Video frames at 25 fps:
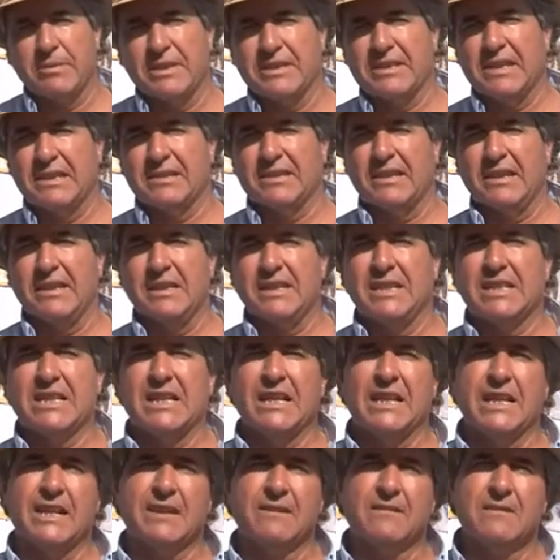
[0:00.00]
veces se
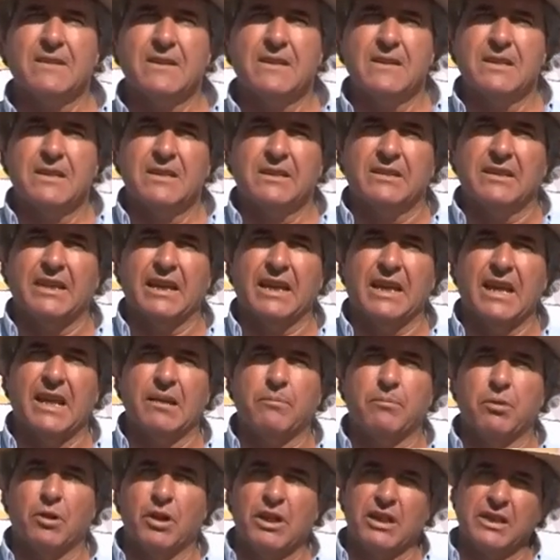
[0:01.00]
dice de que
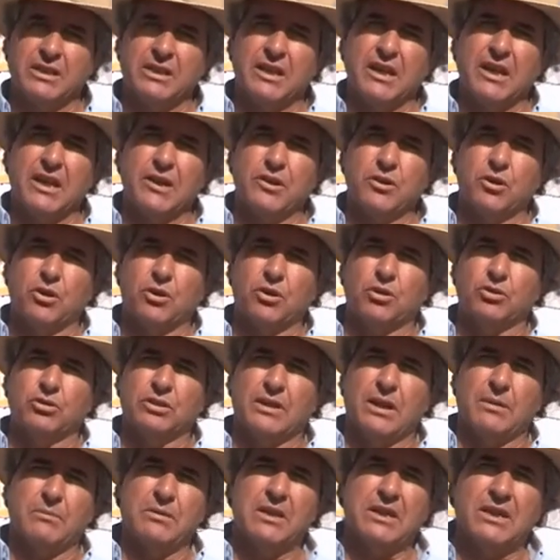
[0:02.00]
el polietileno
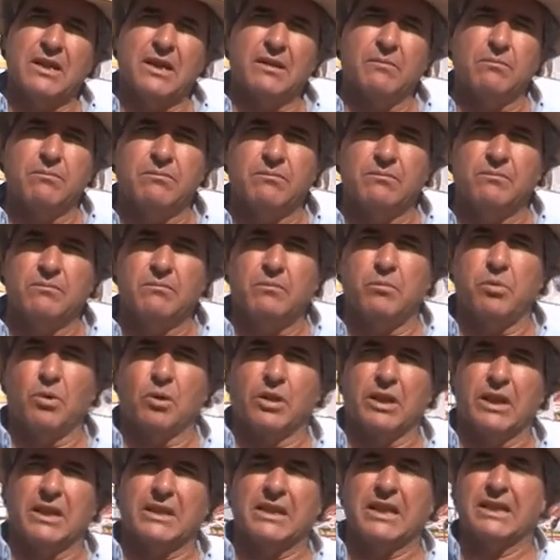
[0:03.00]
contamina
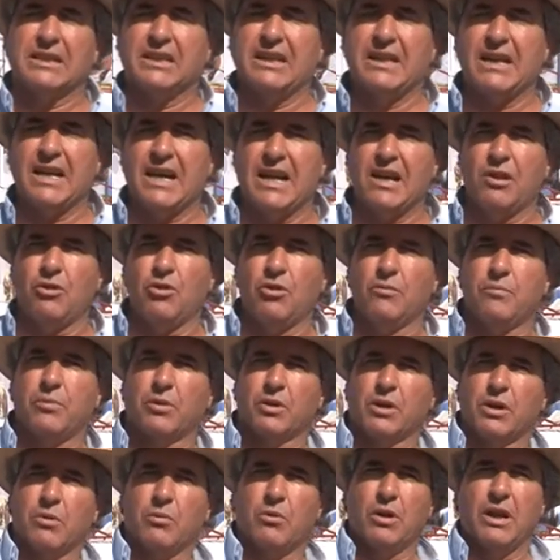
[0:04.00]
porque está tirado,
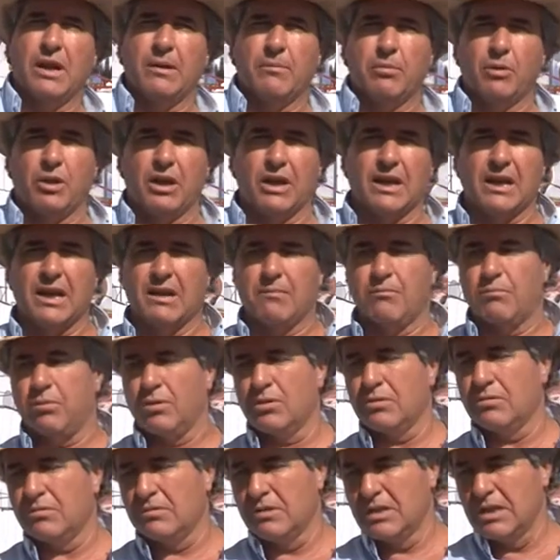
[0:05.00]
porque vuela por el
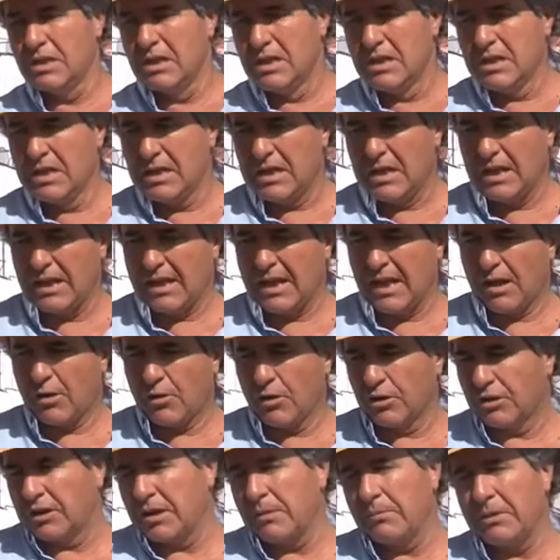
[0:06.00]
campo. El que
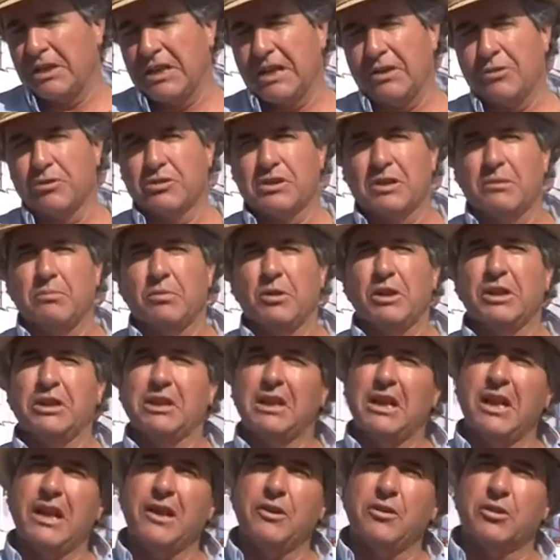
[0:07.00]
contamina no es el
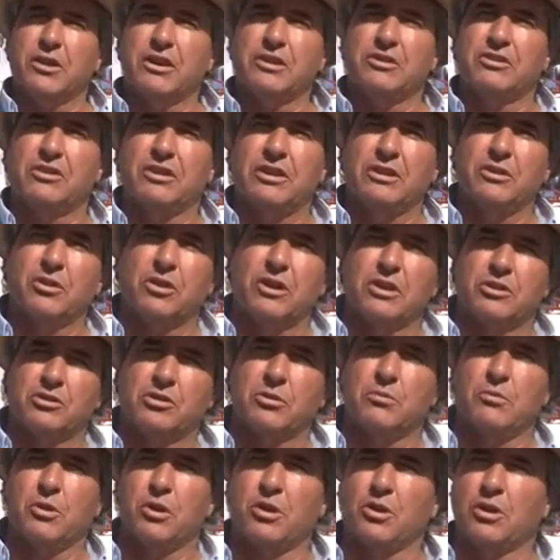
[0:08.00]
polietileno, sino que
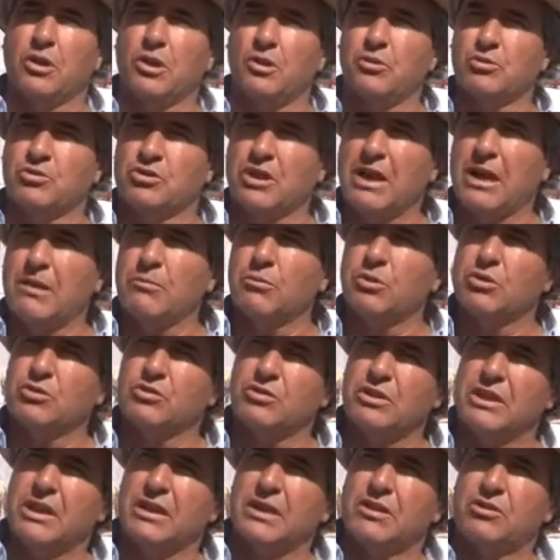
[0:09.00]
somos los que lo
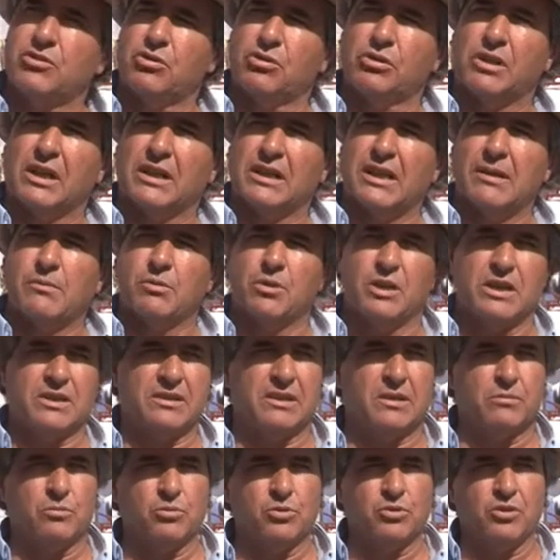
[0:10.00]
usamos y en eso tratamos de
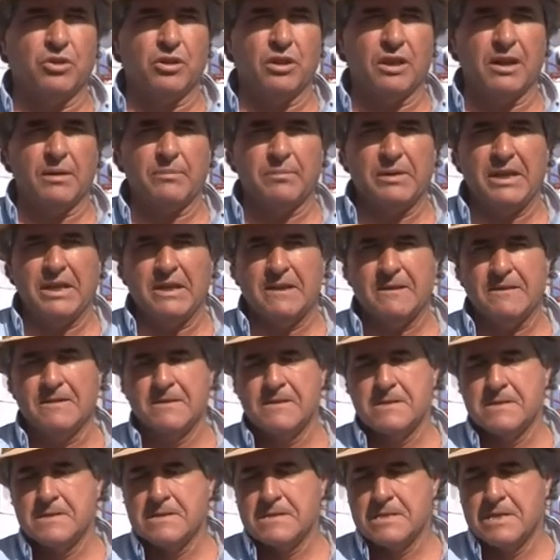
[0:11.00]
hacer mucho hincapié
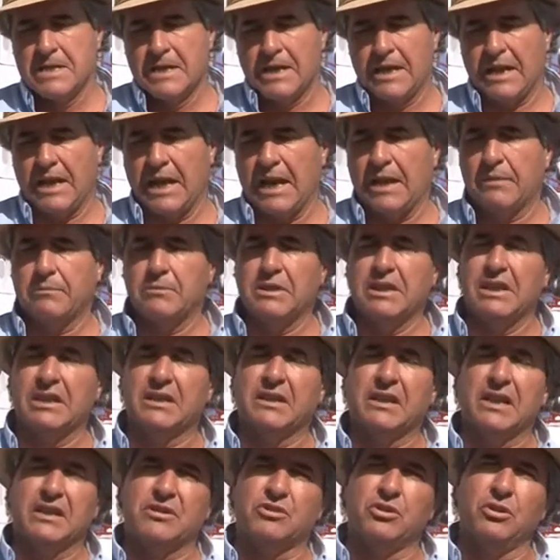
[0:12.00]
en la
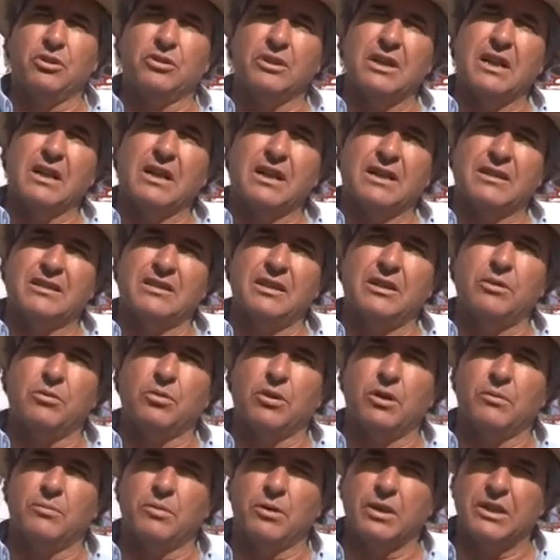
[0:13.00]
administración del residuo
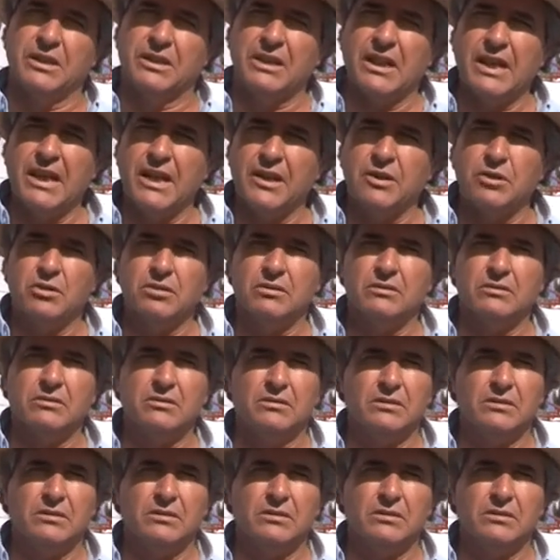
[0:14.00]
del polietileno,